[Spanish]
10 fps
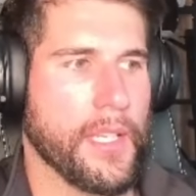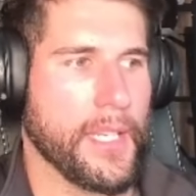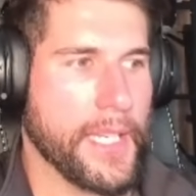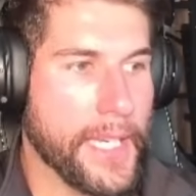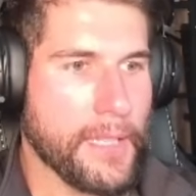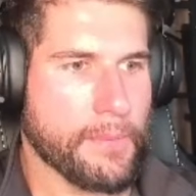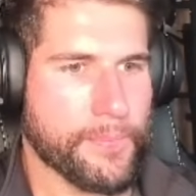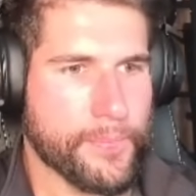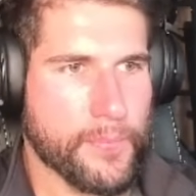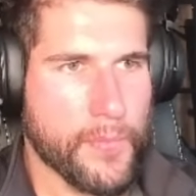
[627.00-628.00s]
y
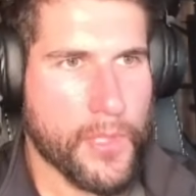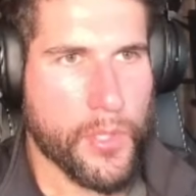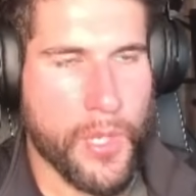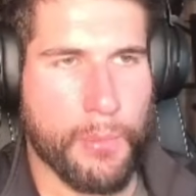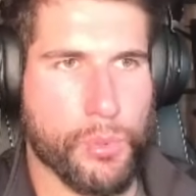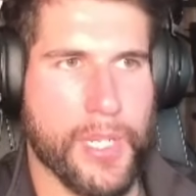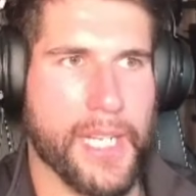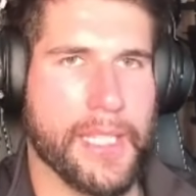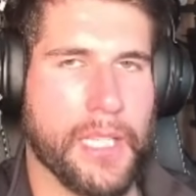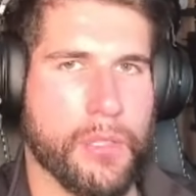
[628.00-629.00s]
no
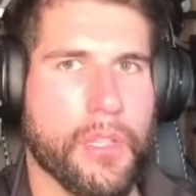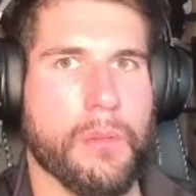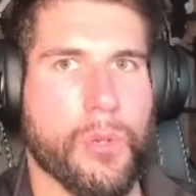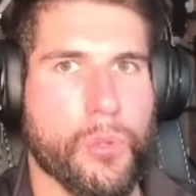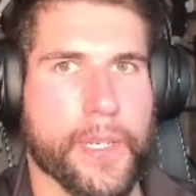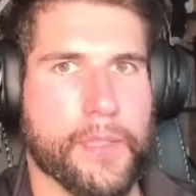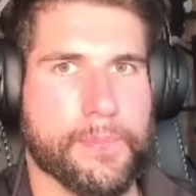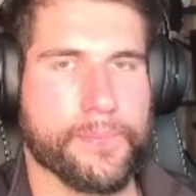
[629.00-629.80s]
abusar tanto del volumen,